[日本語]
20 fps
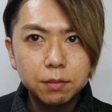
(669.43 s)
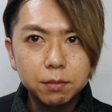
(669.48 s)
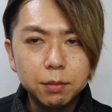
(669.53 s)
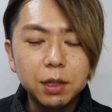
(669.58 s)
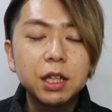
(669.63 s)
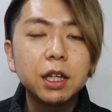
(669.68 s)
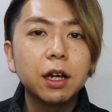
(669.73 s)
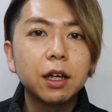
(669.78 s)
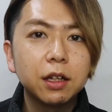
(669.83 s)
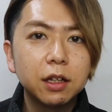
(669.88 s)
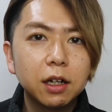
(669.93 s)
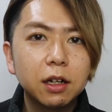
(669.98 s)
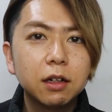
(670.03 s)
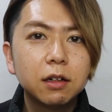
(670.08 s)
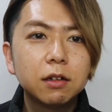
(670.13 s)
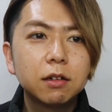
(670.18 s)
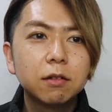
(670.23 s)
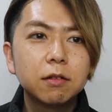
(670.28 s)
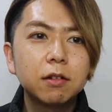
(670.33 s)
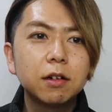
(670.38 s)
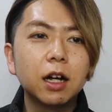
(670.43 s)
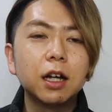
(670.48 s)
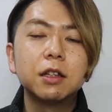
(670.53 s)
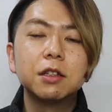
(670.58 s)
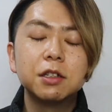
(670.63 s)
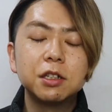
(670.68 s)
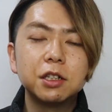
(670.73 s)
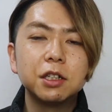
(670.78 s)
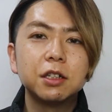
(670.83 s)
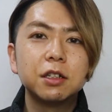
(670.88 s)
みたいな
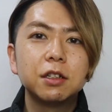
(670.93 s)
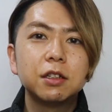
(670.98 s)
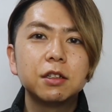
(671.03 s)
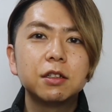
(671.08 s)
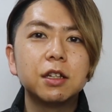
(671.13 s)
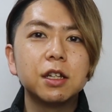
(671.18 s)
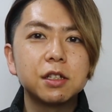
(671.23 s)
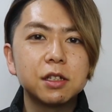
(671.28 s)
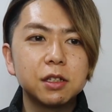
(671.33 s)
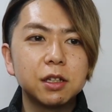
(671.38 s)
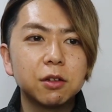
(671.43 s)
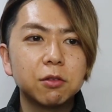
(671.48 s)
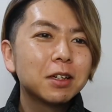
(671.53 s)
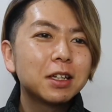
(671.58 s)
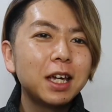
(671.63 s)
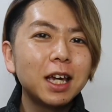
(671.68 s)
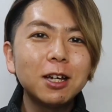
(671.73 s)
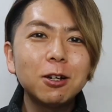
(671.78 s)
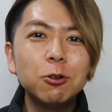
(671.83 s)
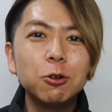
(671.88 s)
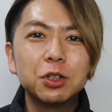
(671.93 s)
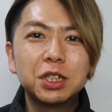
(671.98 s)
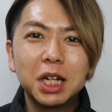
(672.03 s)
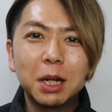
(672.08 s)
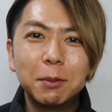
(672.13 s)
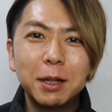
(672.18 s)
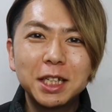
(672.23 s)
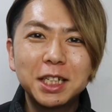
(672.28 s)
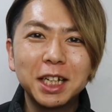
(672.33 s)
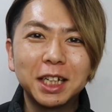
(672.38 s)
感じですね。結構
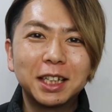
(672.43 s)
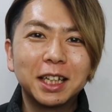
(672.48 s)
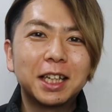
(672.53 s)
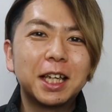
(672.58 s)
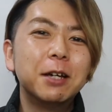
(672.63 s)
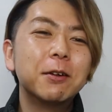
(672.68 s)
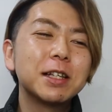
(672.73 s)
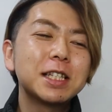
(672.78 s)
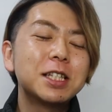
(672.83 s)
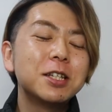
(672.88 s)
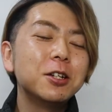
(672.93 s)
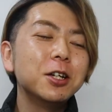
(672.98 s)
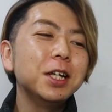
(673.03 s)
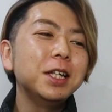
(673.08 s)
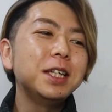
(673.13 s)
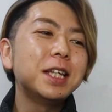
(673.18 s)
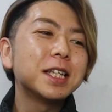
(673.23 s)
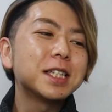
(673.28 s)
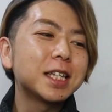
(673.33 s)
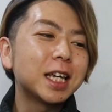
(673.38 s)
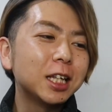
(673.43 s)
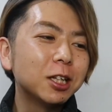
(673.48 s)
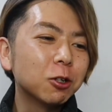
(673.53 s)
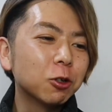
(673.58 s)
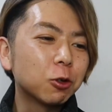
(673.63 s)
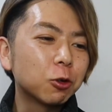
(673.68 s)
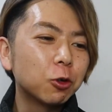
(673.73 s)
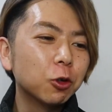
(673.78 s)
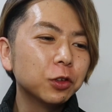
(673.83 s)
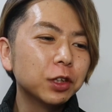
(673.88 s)
喋っちゃった気はするんですけ
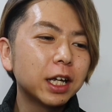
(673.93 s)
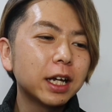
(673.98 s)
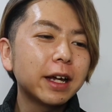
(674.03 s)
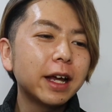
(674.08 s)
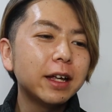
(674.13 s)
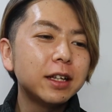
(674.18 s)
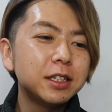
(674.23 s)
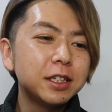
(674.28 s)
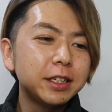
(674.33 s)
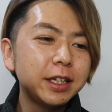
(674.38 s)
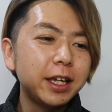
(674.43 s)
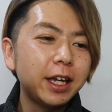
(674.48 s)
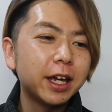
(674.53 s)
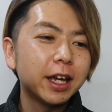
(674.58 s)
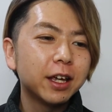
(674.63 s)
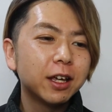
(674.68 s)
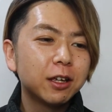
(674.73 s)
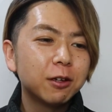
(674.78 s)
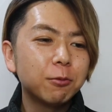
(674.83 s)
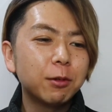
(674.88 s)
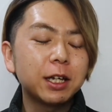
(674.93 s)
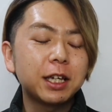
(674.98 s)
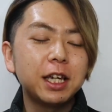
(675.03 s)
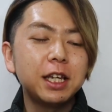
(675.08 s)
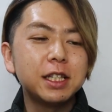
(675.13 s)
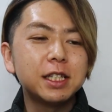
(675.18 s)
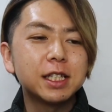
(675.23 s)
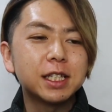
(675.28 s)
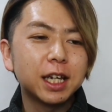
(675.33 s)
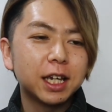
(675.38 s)
ど、こんな感じで、まあ
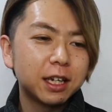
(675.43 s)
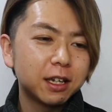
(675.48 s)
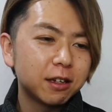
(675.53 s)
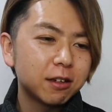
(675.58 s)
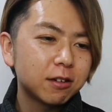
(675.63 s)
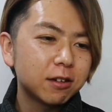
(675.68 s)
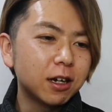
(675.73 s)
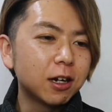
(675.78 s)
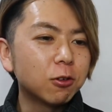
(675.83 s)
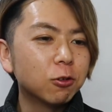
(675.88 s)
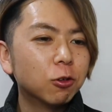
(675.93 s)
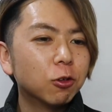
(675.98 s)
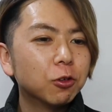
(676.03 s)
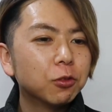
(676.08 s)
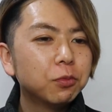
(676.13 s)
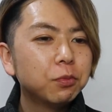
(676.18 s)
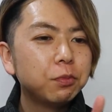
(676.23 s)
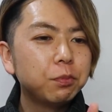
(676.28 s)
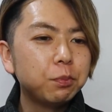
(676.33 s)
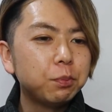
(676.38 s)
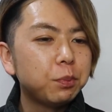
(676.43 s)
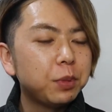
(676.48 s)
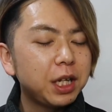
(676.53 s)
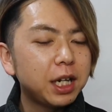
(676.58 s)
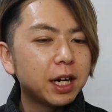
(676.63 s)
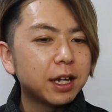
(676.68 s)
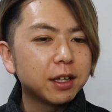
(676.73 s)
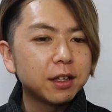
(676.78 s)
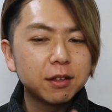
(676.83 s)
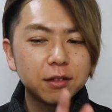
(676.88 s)
現在、過去、未
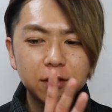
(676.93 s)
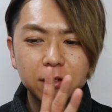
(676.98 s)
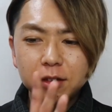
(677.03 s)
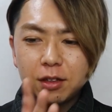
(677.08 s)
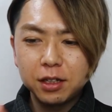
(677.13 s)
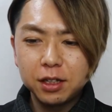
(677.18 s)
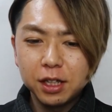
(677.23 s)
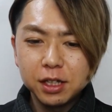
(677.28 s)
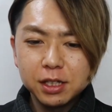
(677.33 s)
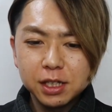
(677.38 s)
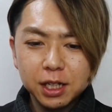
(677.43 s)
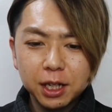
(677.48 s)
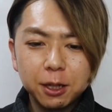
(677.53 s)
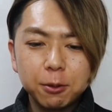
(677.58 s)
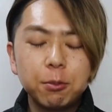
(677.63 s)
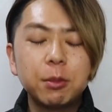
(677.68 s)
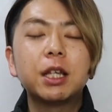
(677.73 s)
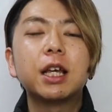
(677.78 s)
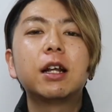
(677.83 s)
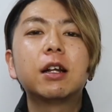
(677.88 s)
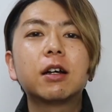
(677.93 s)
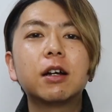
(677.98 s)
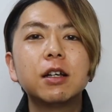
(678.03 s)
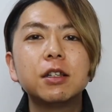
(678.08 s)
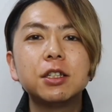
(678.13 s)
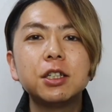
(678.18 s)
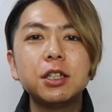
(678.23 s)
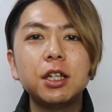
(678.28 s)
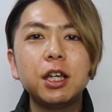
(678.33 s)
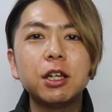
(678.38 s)
来、現在みたいな
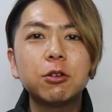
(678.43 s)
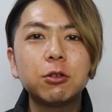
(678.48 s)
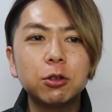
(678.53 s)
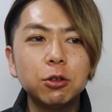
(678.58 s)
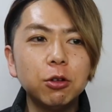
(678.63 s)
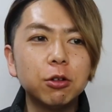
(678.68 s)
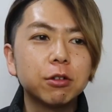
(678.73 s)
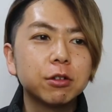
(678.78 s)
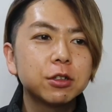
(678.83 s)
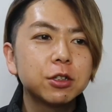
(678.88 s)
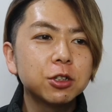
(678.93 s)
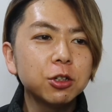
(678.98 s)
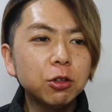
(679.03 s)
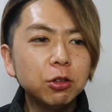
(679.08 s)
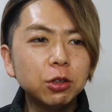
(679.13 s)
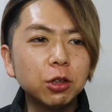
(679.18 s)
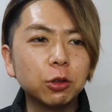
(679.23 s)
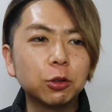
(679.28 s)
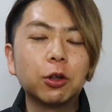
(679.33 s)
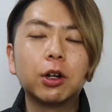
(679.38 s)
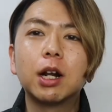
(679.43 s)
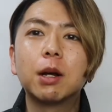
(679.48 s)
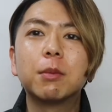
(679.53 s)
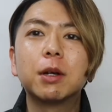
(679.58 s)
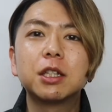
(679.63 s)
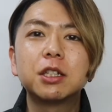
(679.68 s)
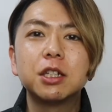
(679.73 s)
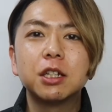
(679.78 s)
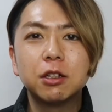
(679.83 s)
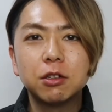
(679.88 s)
感じでいくと、ちょっと
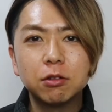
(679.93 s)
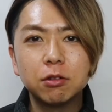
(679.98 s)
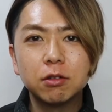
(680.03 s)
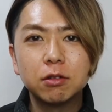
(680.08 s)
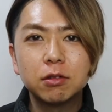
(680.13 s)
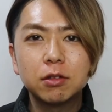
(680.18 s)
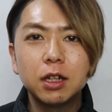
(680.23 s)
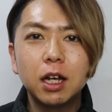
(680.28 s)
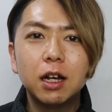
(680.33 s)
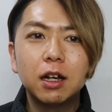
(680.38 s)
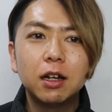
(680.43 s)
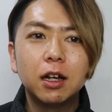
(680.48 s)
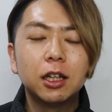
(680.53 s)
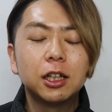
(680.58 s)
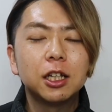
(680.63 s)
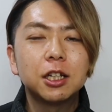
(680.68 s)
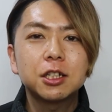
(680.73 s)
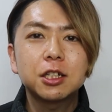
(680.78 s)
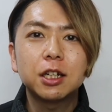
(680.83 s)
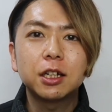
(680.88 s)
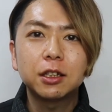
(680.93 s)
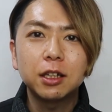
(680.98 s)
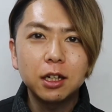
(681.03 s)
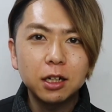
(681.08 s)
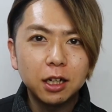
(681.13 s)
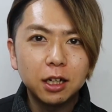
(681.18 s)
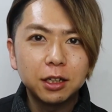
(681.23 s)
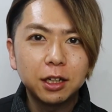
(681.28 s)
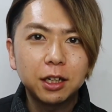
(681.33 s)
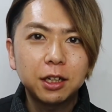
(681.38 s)
ドラマチック。な話し方
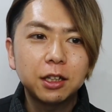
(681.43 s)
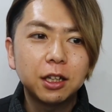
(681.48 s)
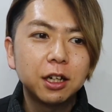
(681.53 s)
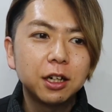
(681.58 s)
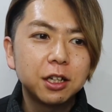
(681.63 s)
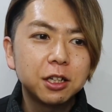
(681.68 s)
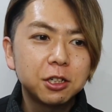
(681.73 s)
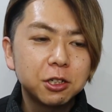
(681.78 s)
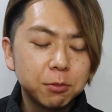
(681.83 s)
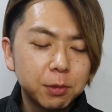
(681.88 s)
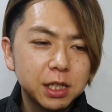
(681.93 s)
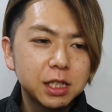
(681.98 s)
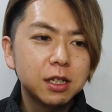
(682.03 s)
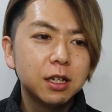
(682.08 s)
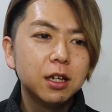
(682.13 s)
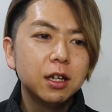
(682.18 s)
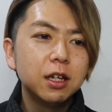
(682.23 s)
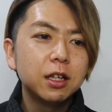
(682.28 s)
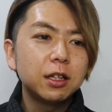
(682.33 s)
ができたりします。